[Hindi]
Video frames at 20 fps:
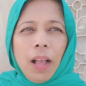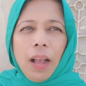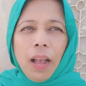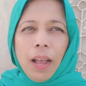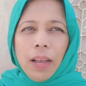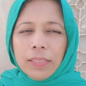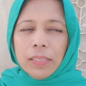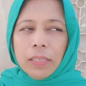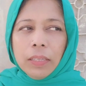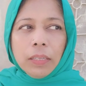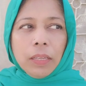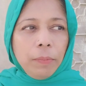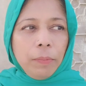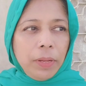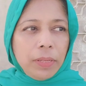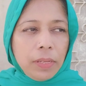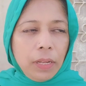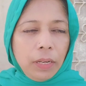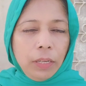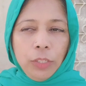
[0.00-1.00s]
असर की भी
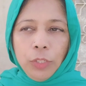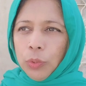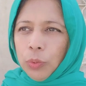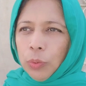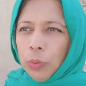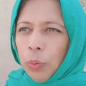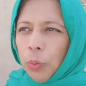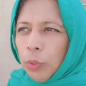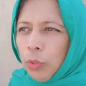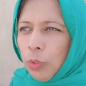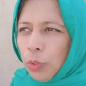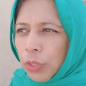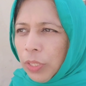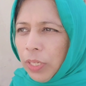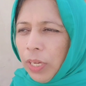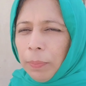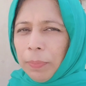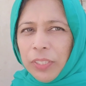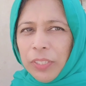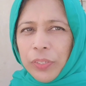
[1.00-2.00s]
अजानें शुरू हो चुकी
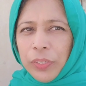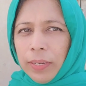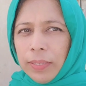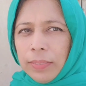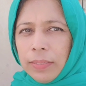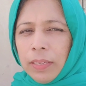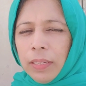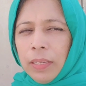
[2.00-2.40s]
है माशाल्लाह से